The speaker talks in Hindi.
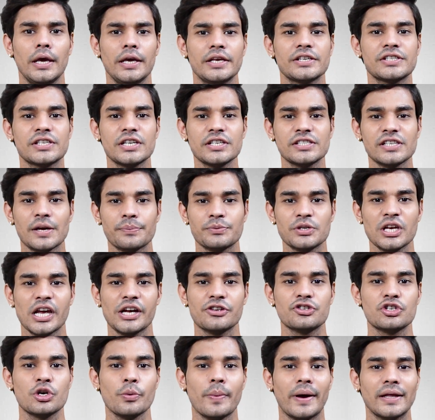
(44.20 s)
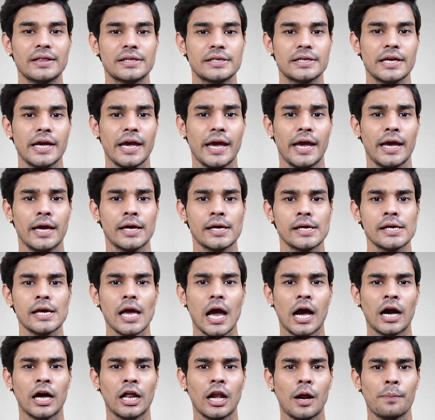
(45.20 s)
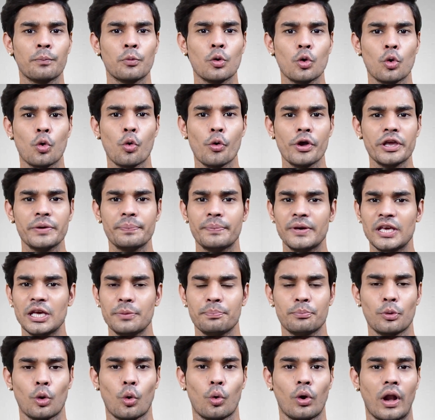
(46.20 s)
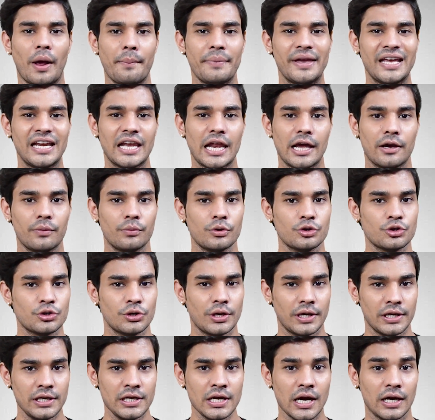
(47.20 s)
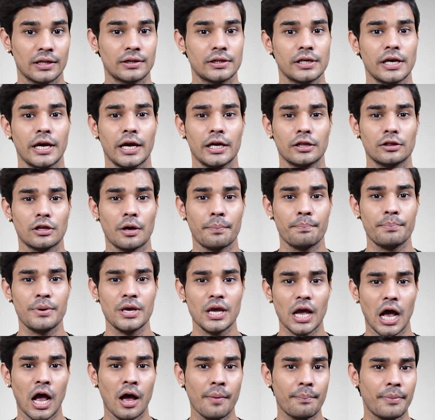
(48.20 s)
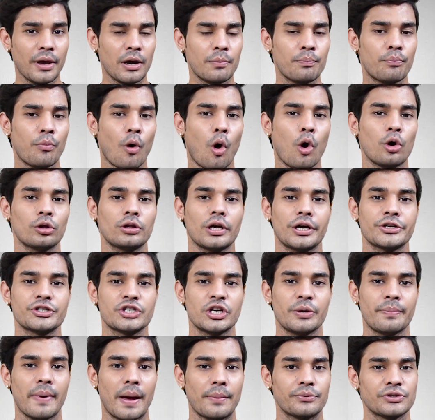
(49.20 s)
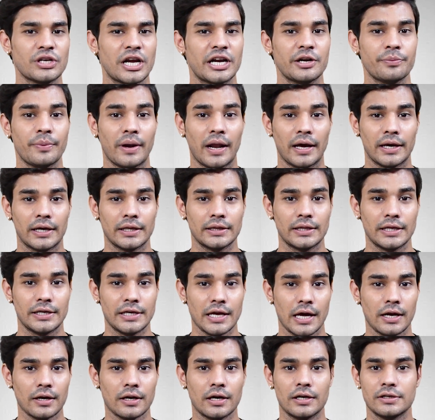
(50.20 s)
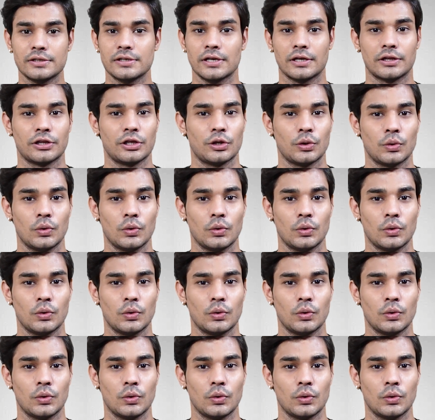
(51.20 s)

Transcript: इसकी सबसे अच्छी बात यह है कि अगर आपको कोई भी प्रोग्रामिंग लैंग्वेज नहीं आती है तब भी आप एक बहुत अच्छी वेबसाइट बना के तैयार कर सकते